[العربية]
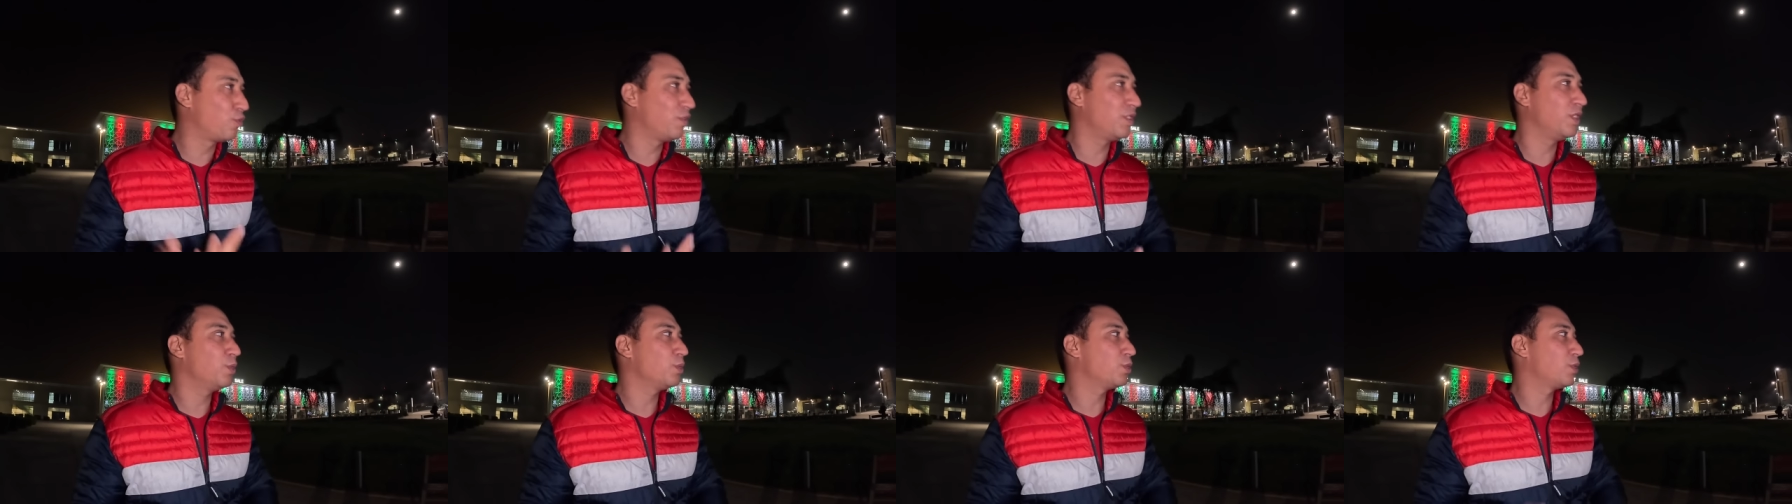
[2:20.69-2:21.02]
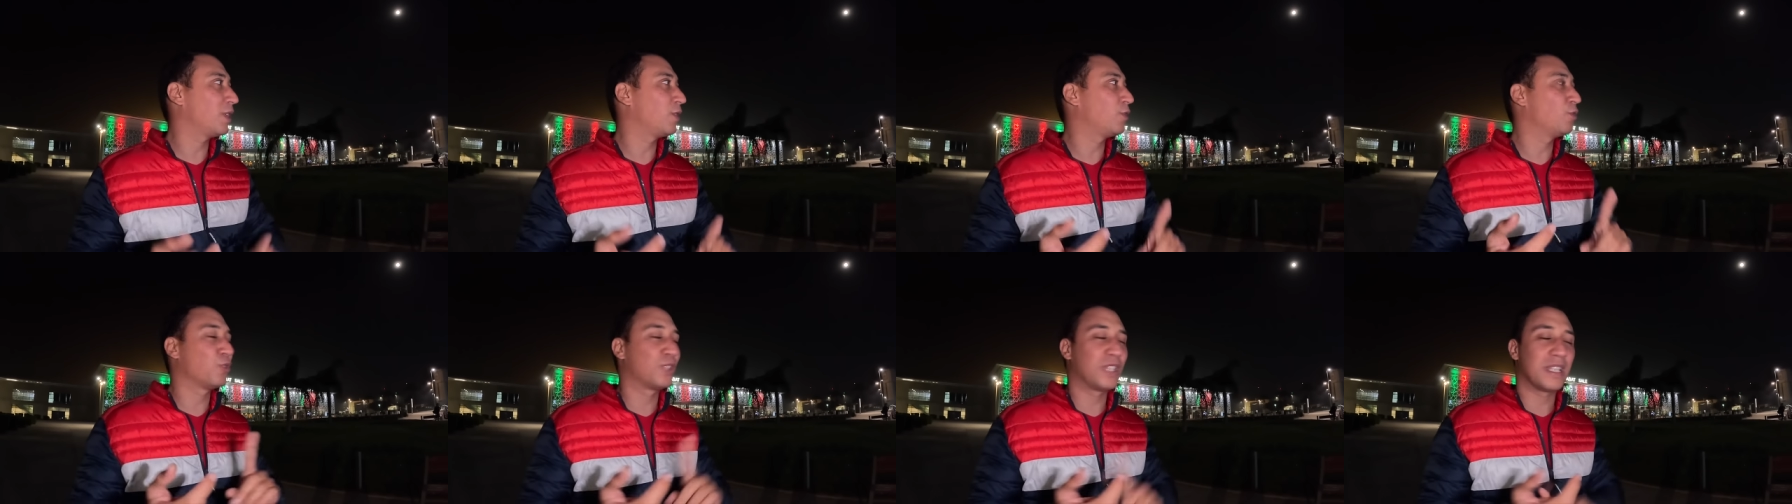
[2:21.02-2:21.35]
فيديوز
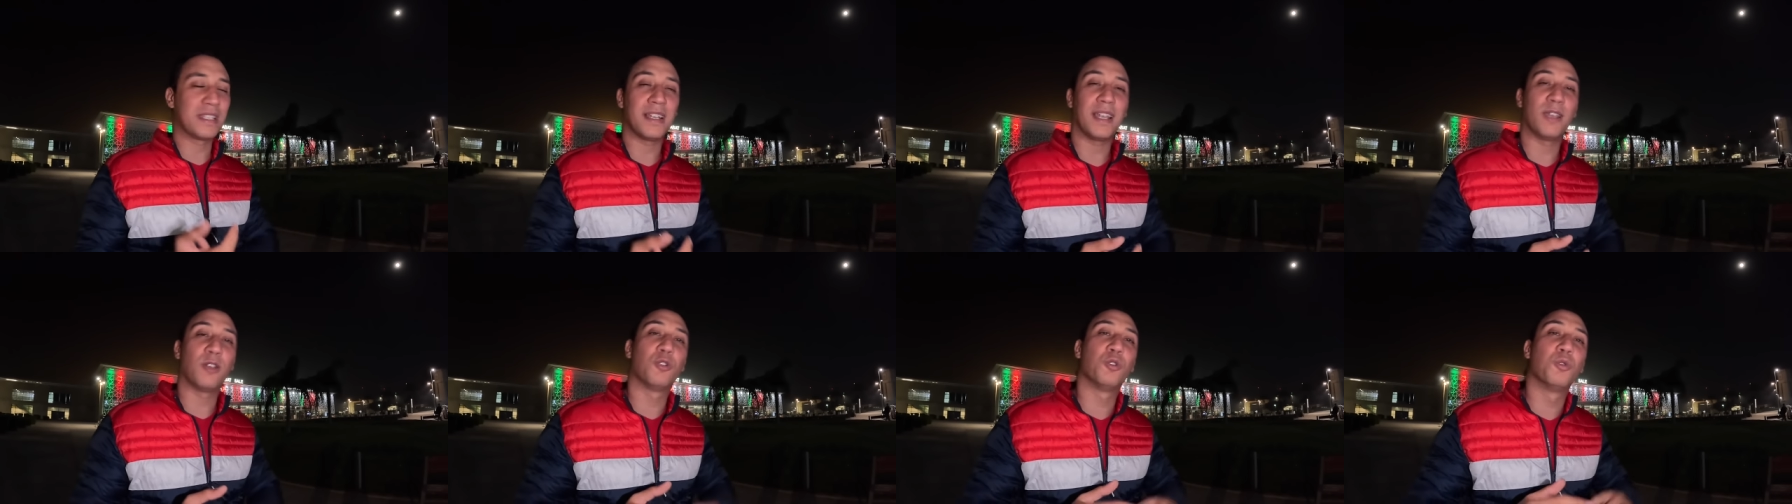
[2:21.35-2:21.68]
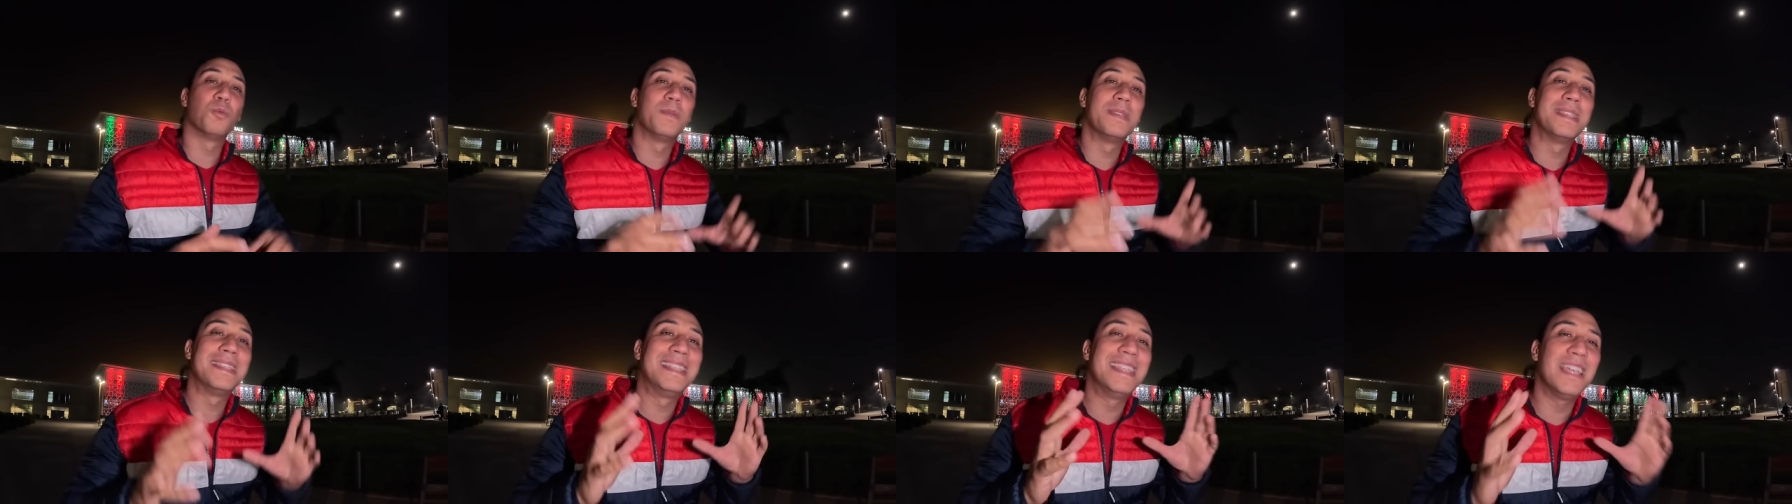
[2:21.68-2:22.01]
ما ثلاثه غيكونوا
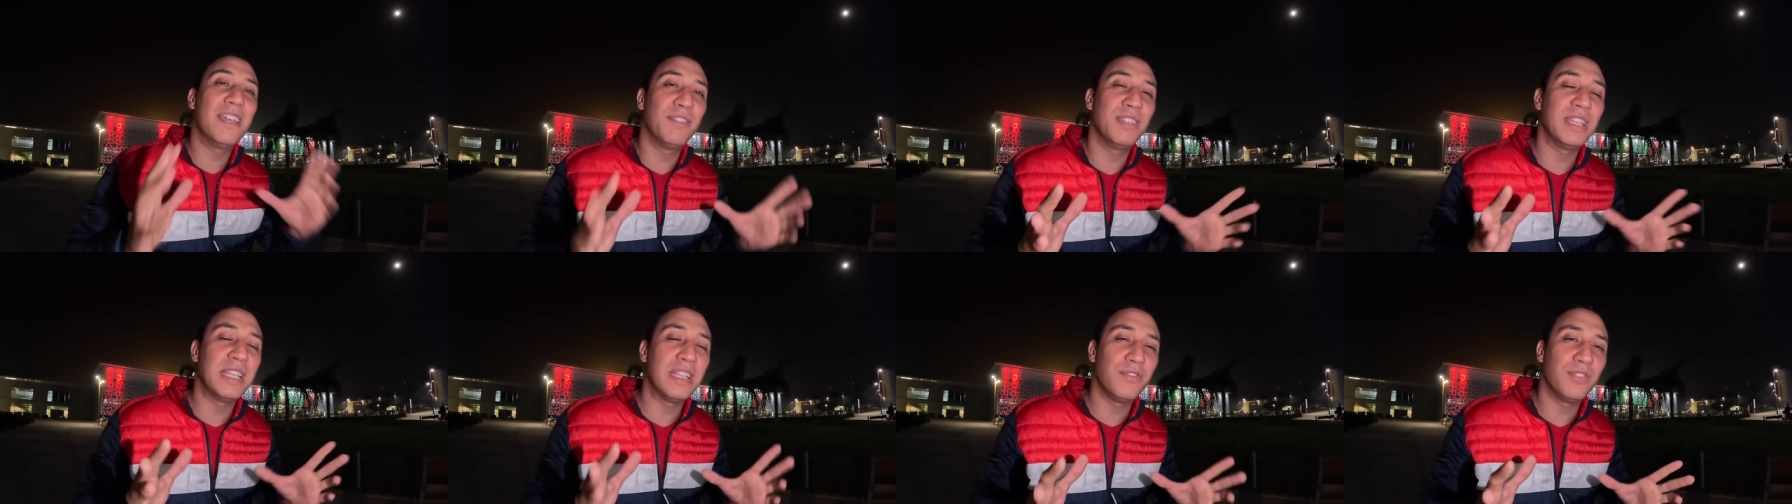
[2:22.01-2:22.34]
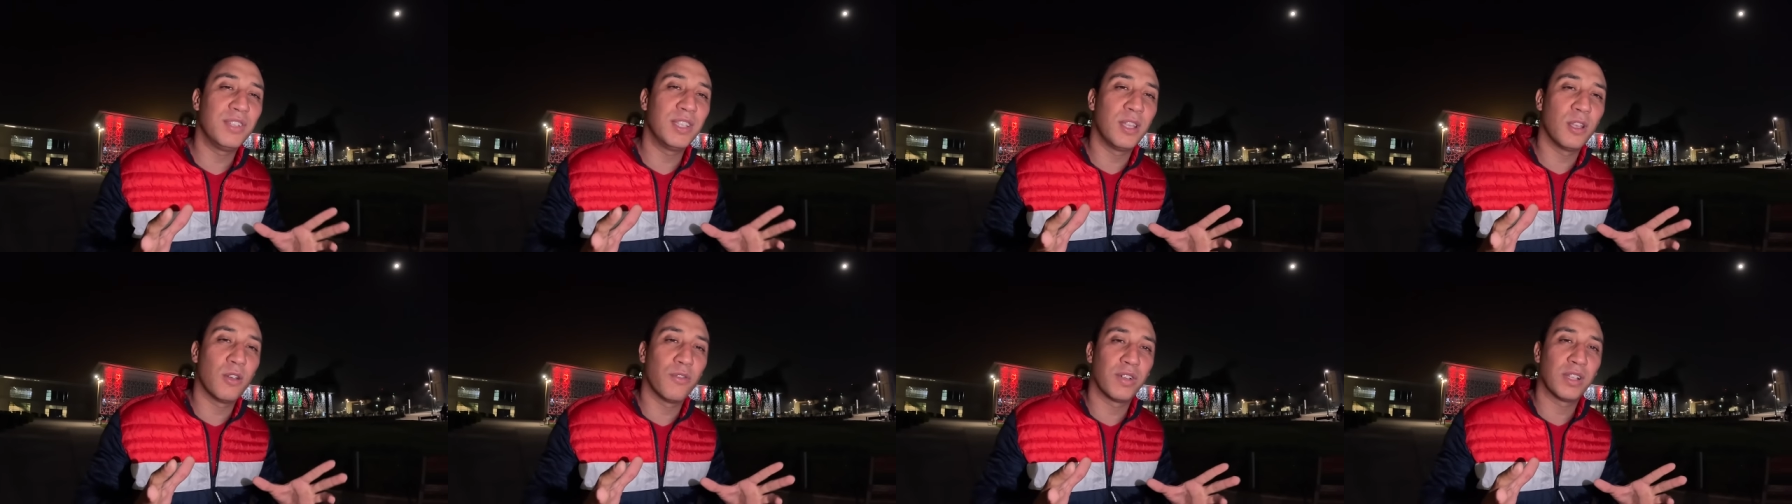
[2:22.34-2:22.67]
بزاف ديال لي
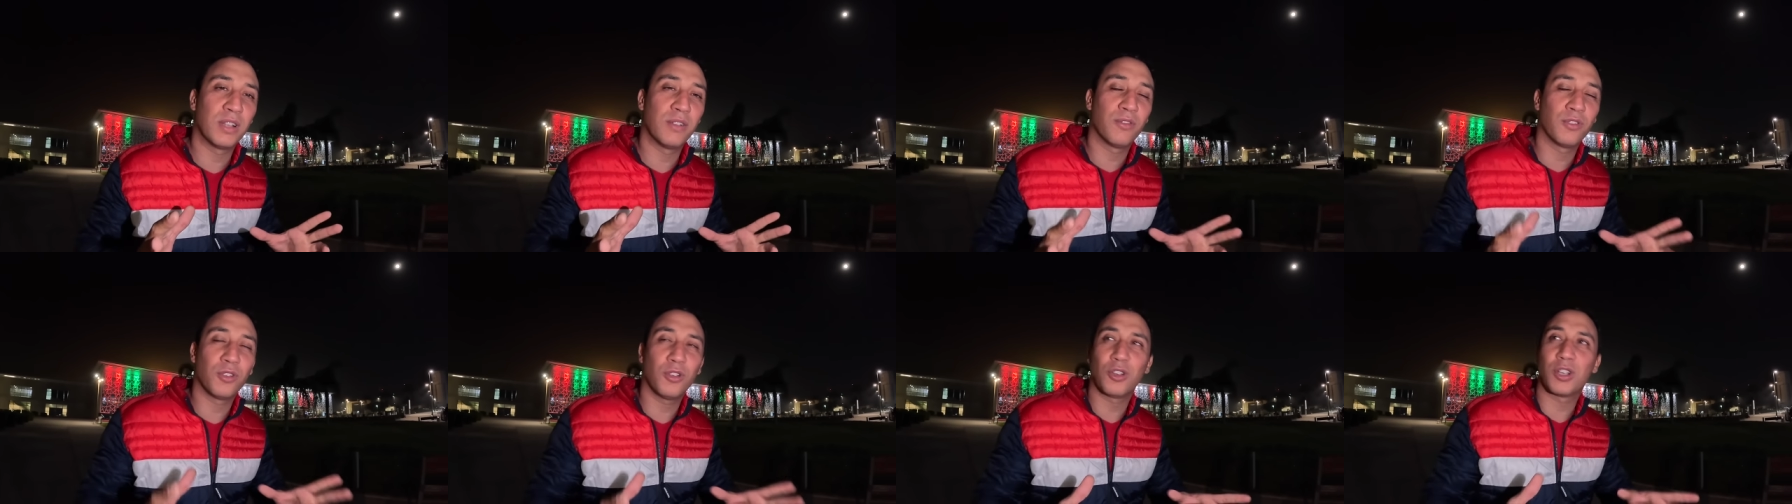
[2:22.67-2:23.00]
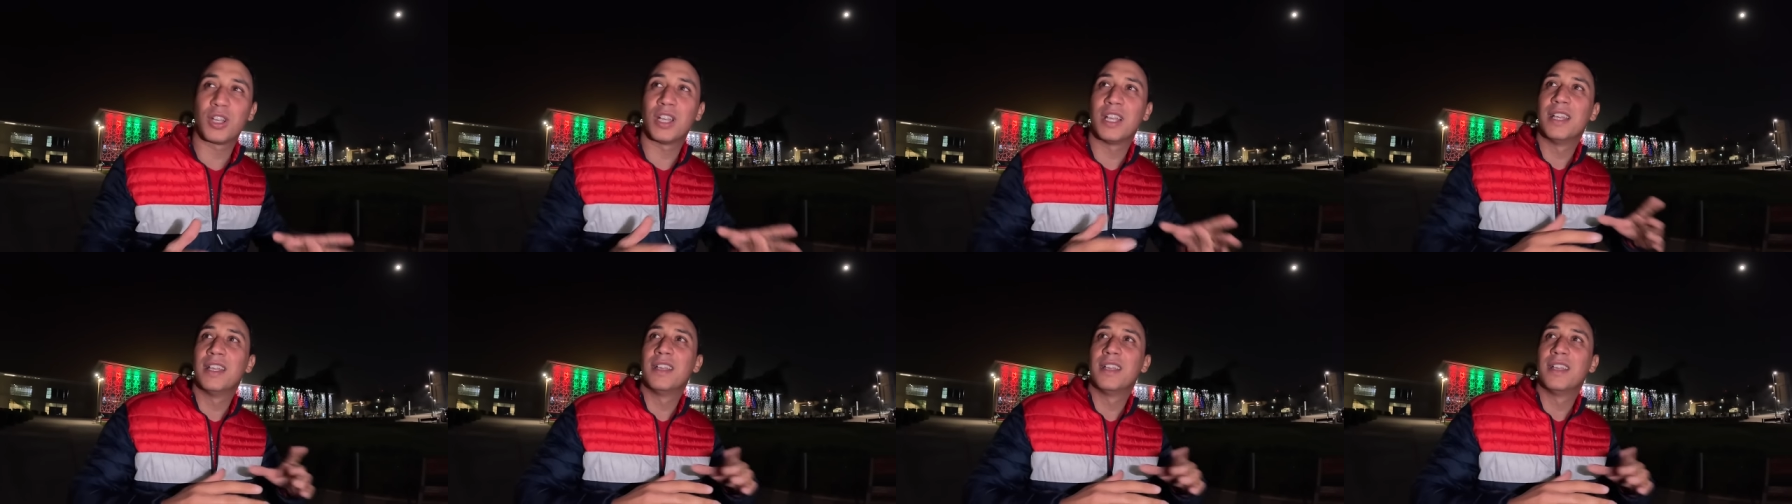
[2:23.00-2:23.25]
غنديرو في هذا الفلوغ